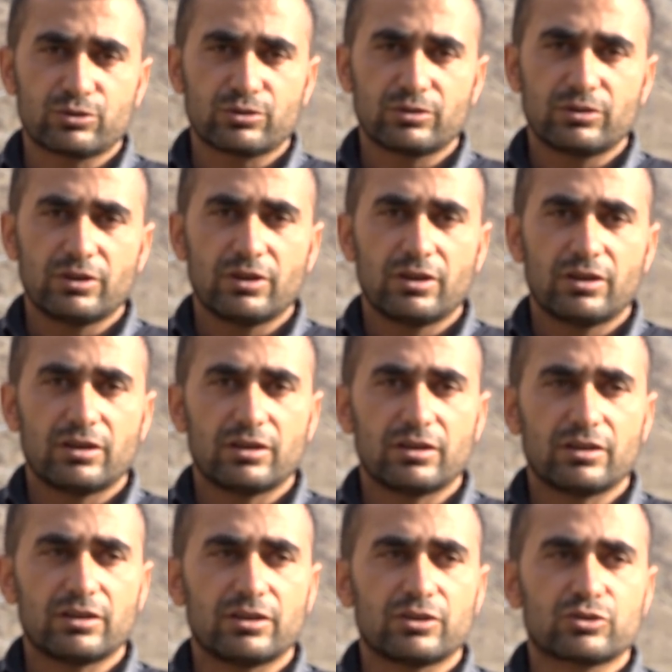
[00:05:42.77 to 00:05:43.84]

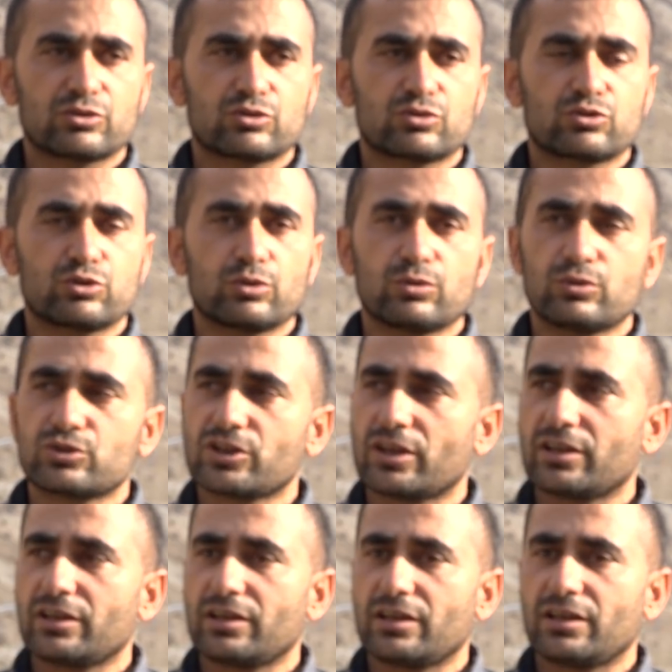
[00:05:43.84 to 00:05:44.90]
E,
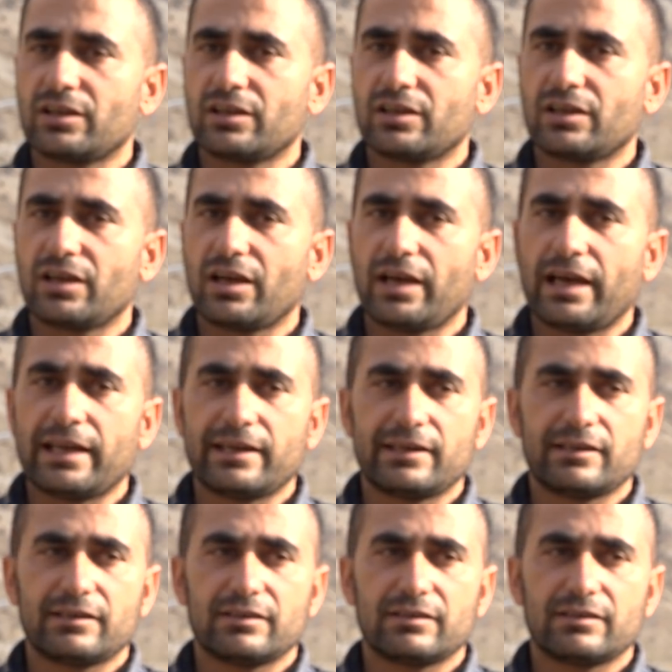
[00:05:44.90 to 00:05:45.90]
Çukurca'nın e, en